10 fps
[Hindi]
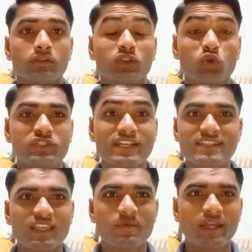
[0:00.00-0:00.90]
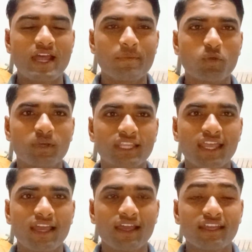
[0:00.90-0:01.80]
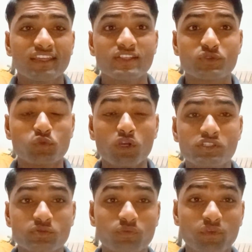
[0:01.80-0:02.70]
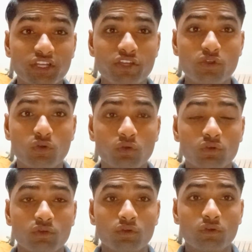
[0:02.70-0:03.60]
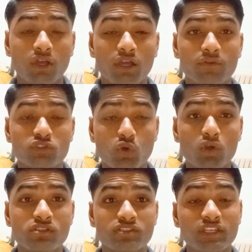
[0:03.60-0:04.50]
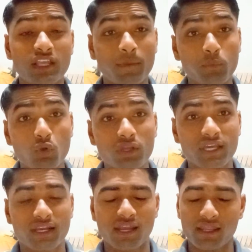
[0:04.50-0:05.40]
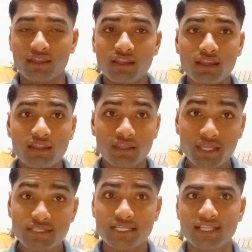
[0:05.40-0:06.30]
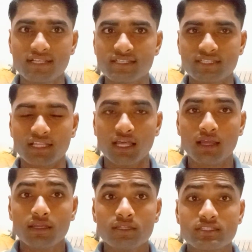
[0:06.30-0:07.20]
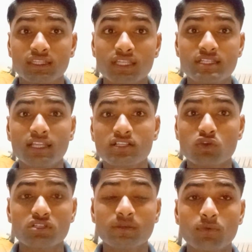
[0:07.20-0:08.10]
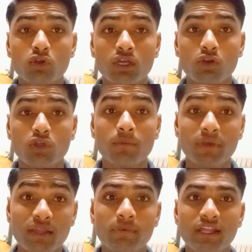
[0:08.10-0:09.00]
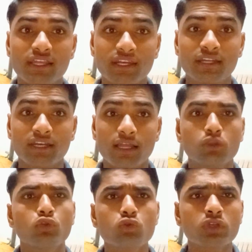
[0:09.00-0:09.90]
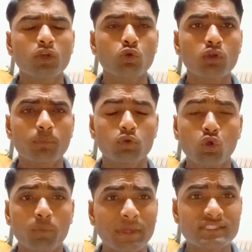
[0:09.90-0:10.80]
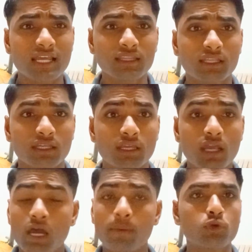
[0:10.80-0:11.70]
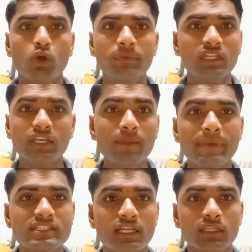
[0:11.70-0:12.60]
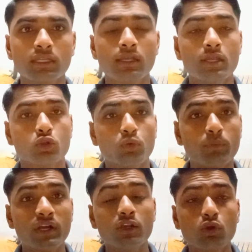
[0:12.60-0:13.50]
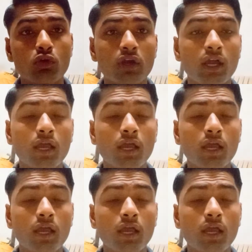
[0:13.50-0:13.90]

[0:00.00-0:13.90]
तो जैसा कि मैंने आपको बताया कि शॉर्ट्स वीडियो शॉर्ट्स ही अपलोड करने हैं ज़्यादा से ज़्यादा जितने ज़्यादा सोर्स अपलोड करोगे बड़े बड़े क्रिएटर का क्योंकि उनके लोग लो पहचानते हैं अपन को अभी तक नहीं पहचानते तो बड़े लोगों का